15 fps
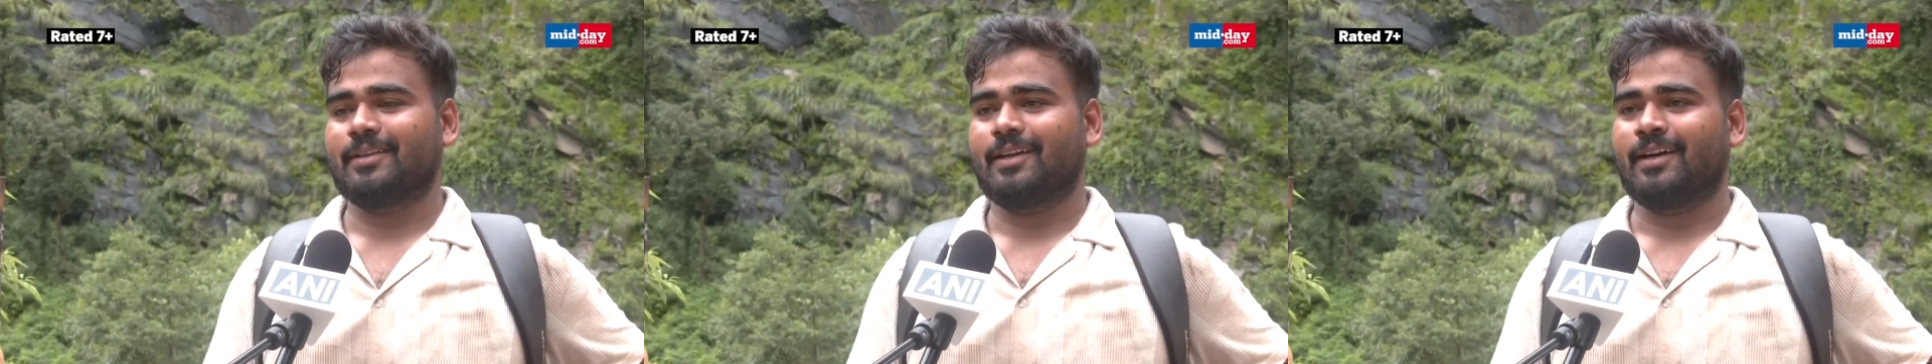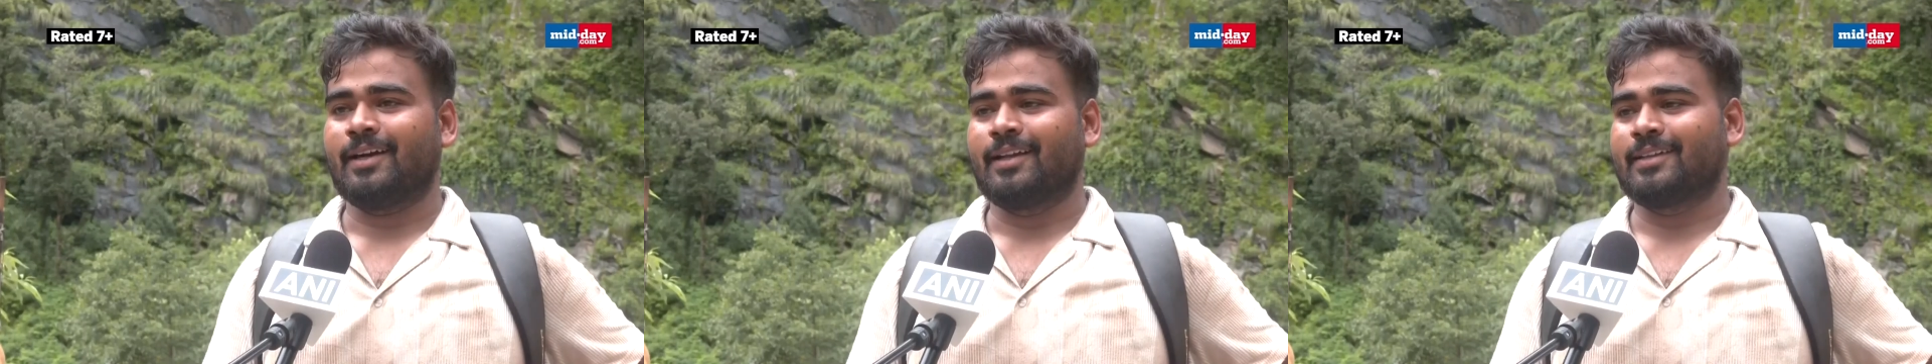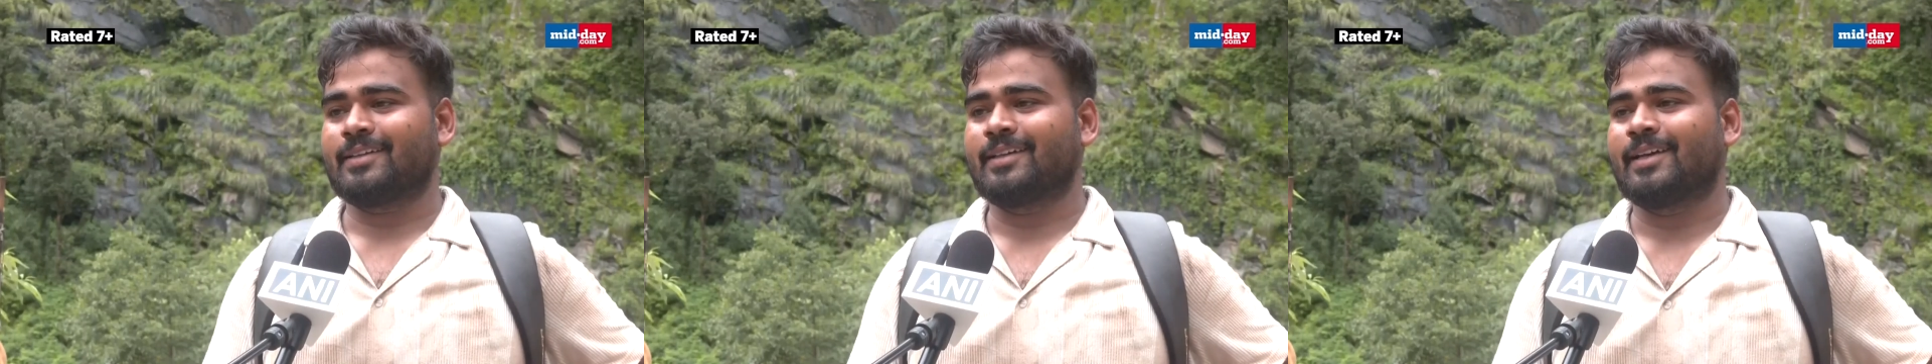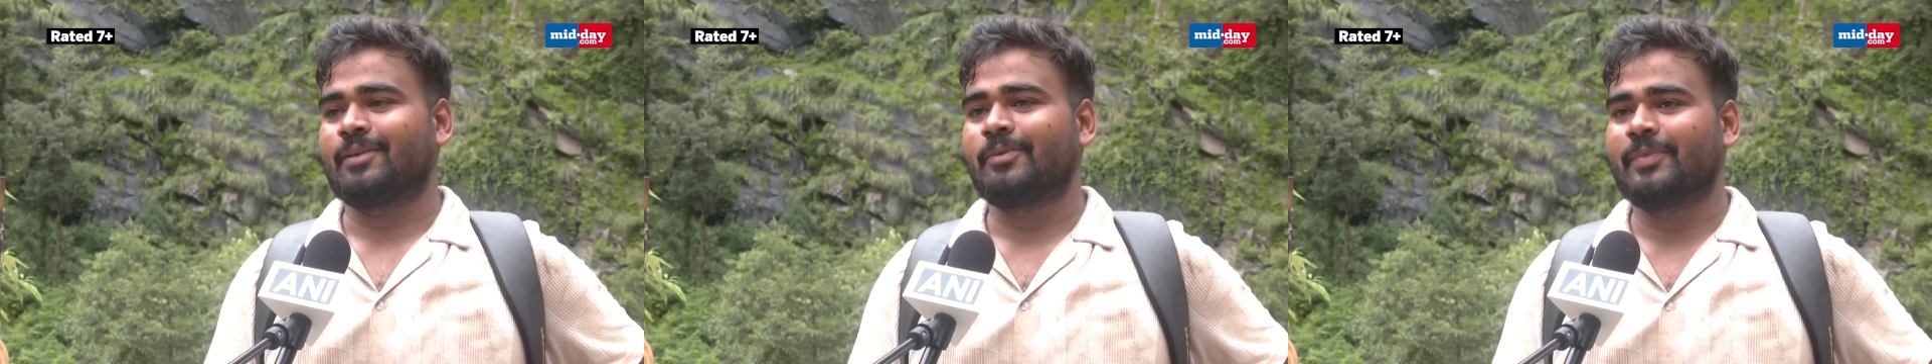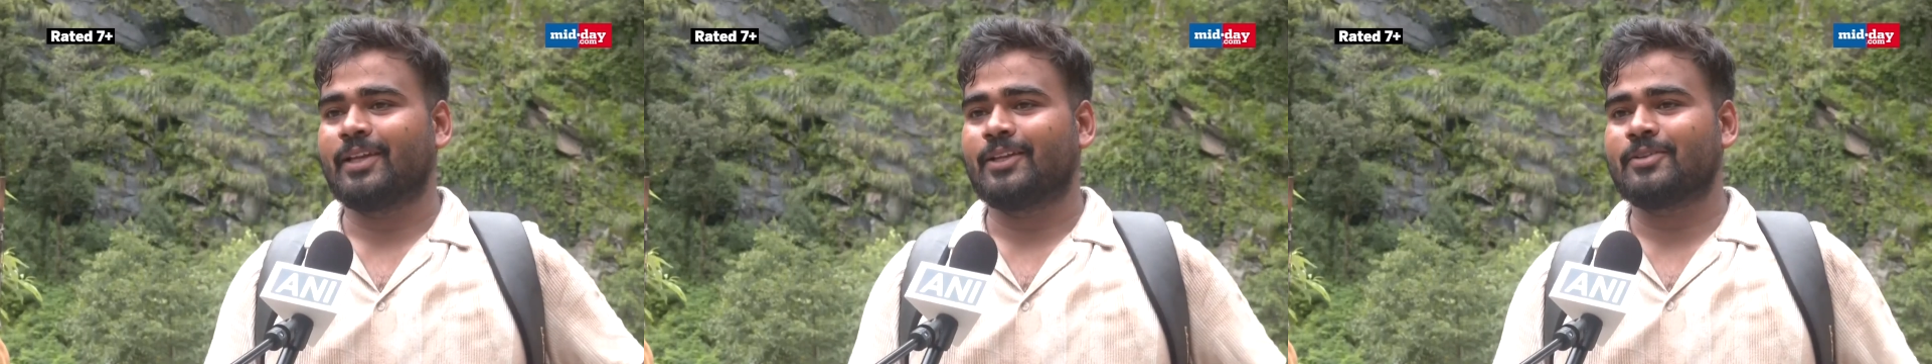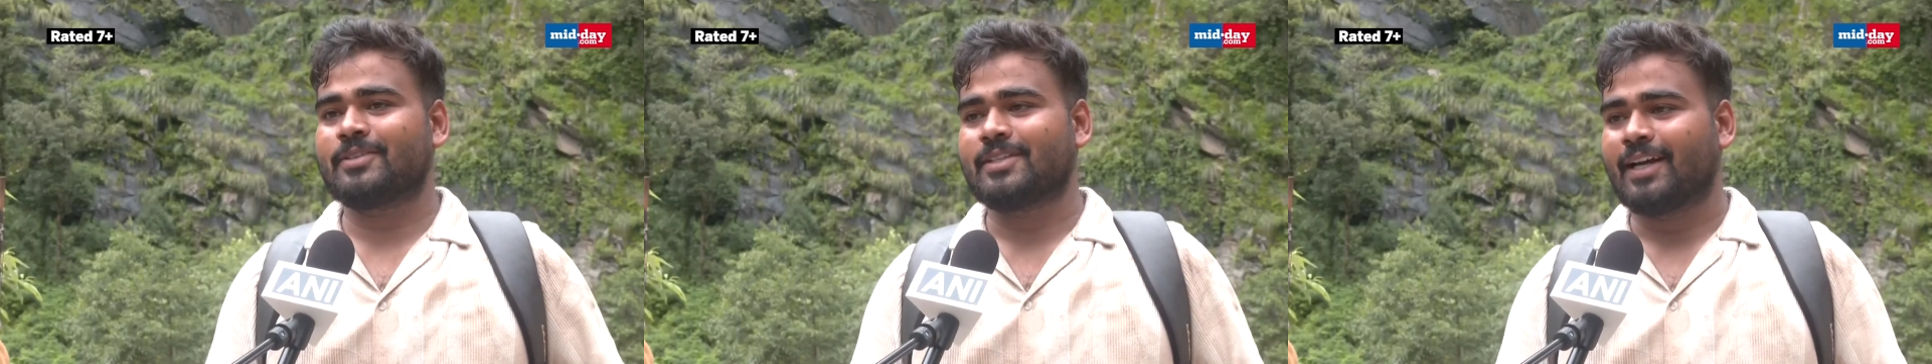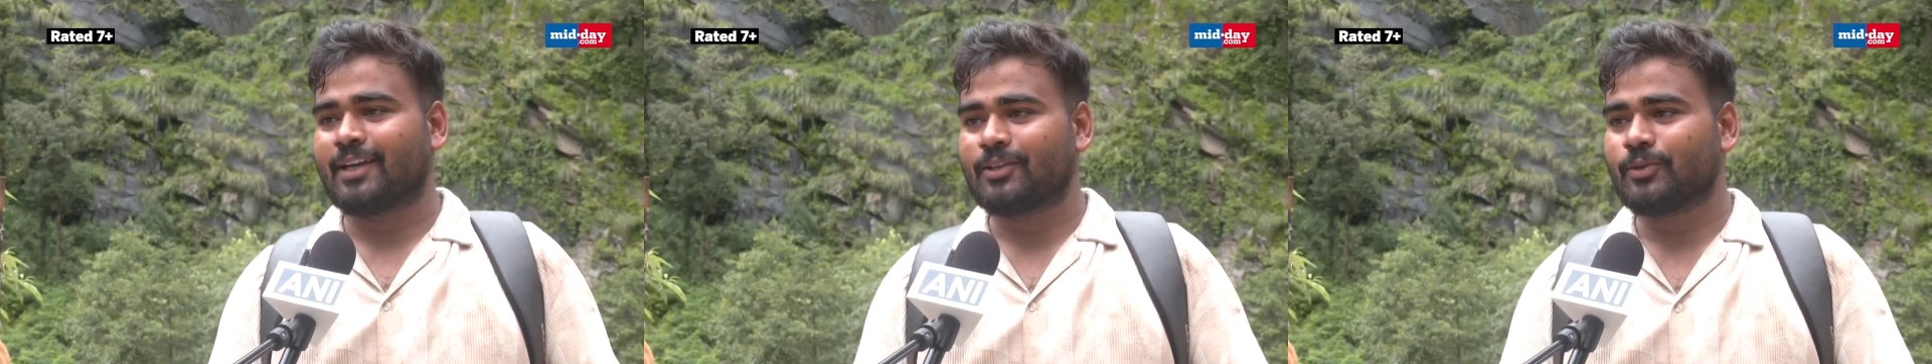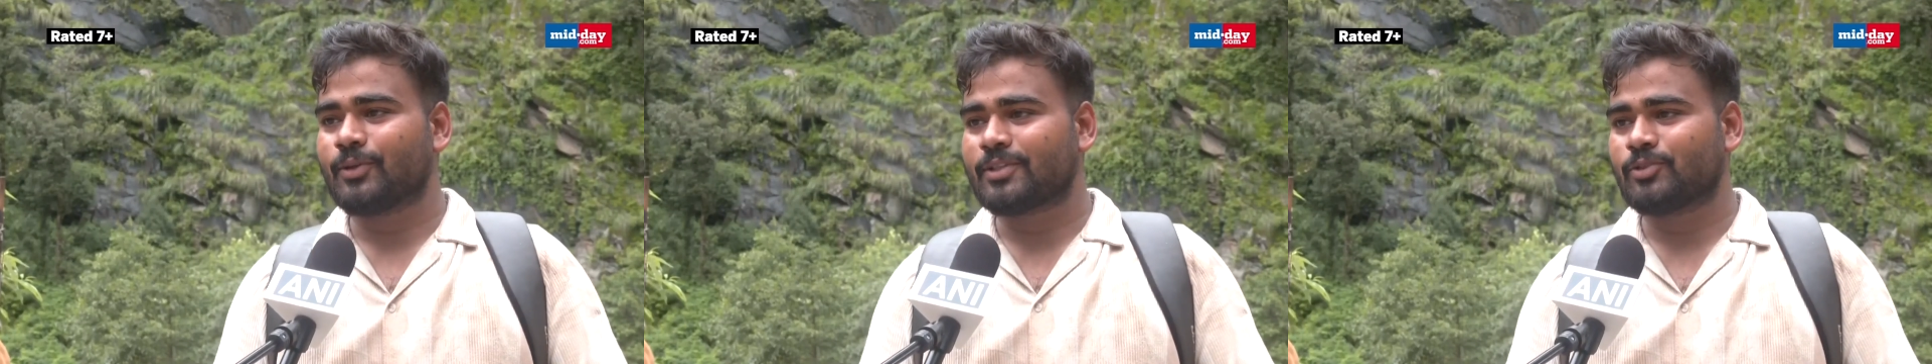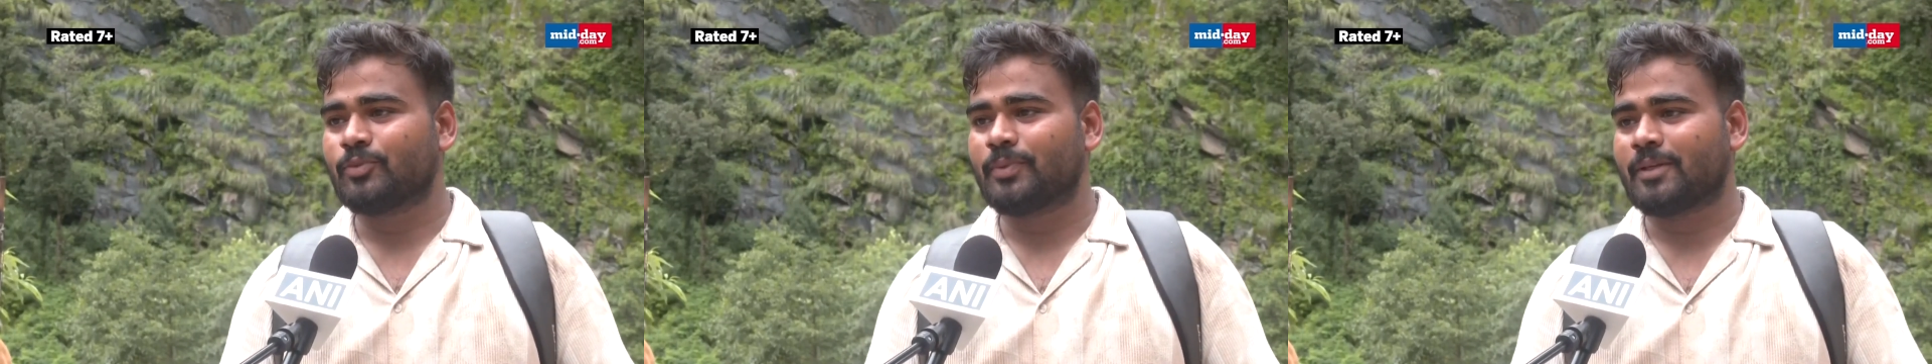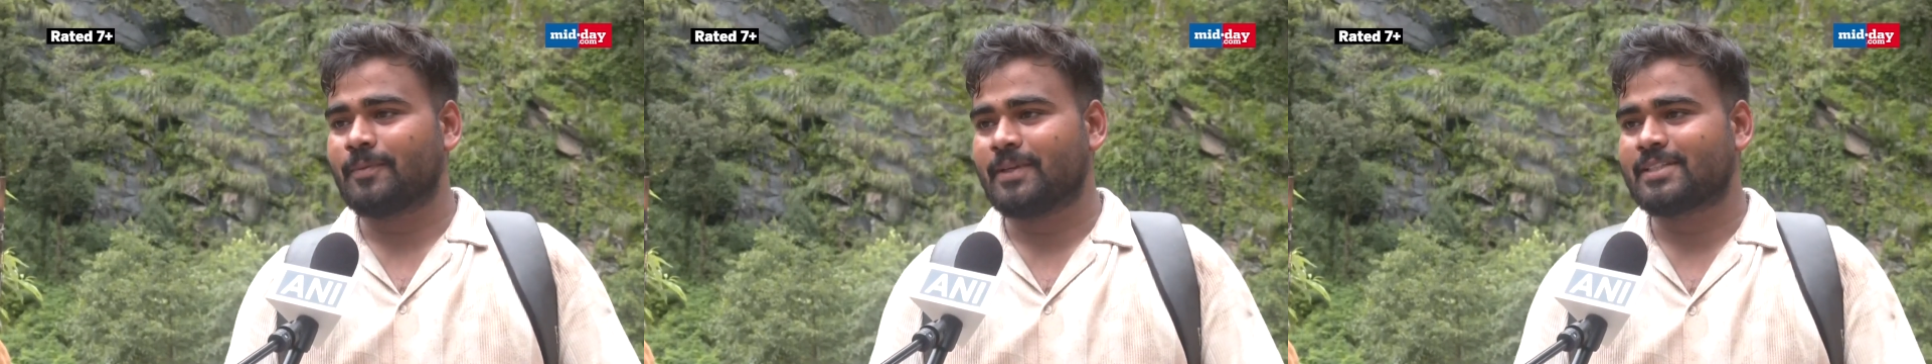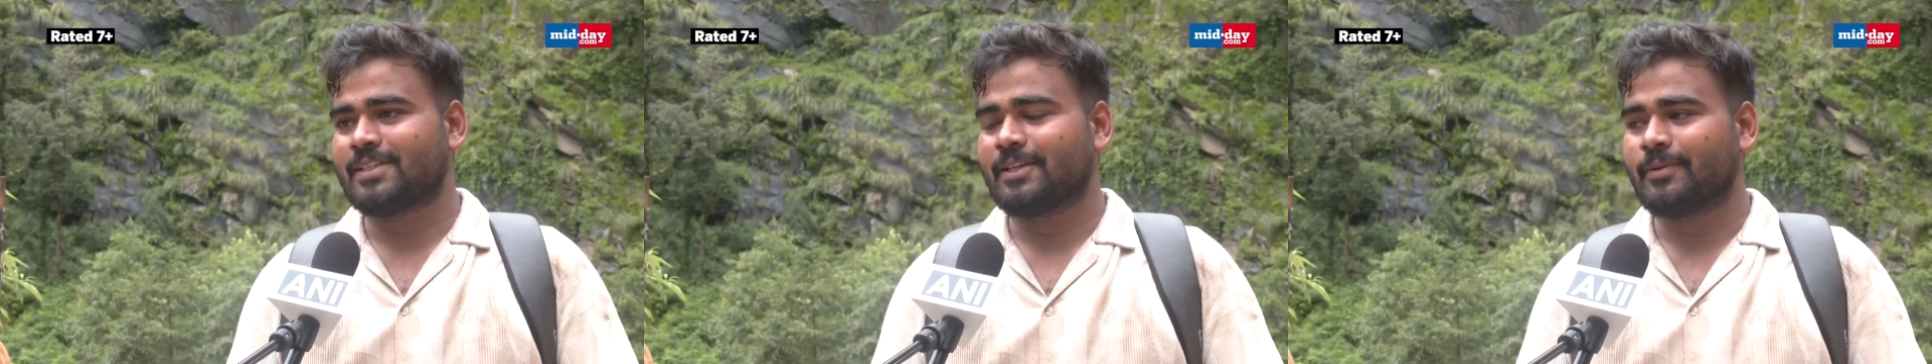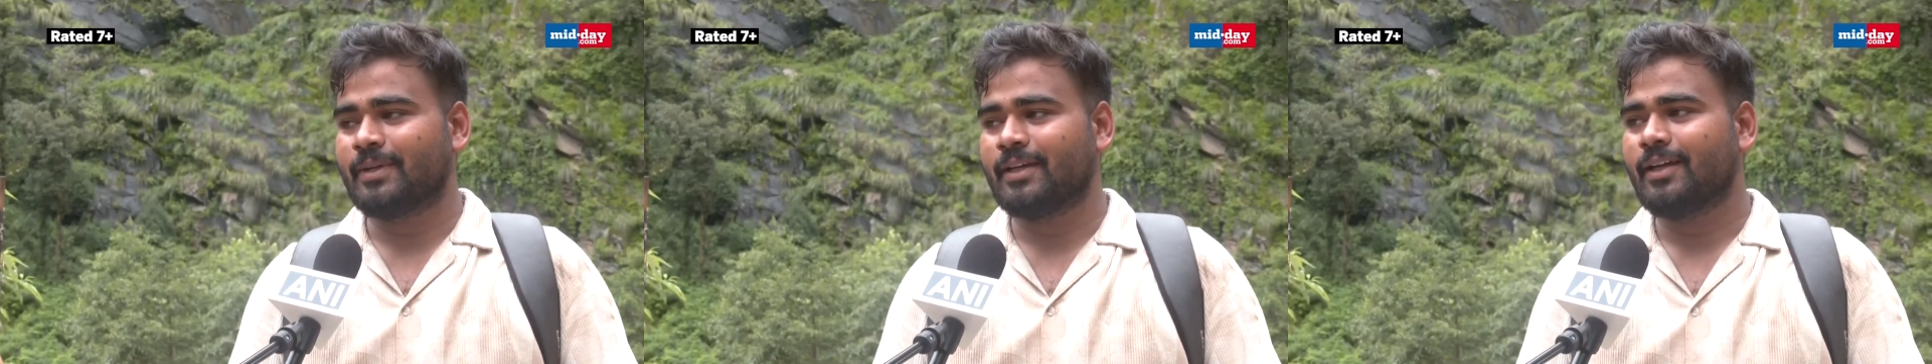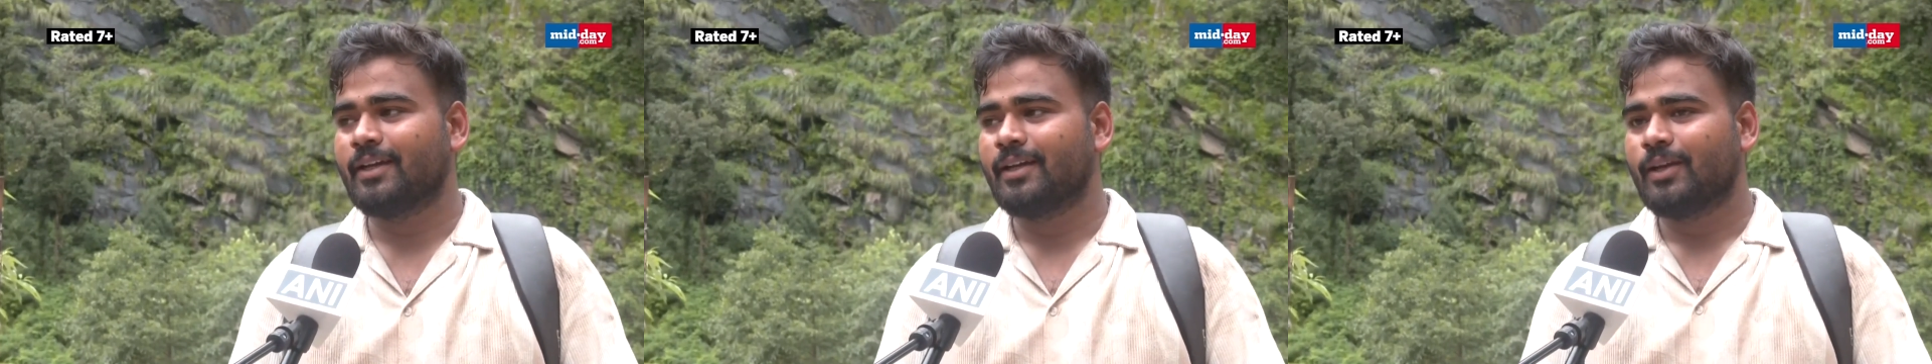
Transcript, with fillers: हालत ख़राब है मेरे जो चार दोस्त ऊपर फंसे हुए हैं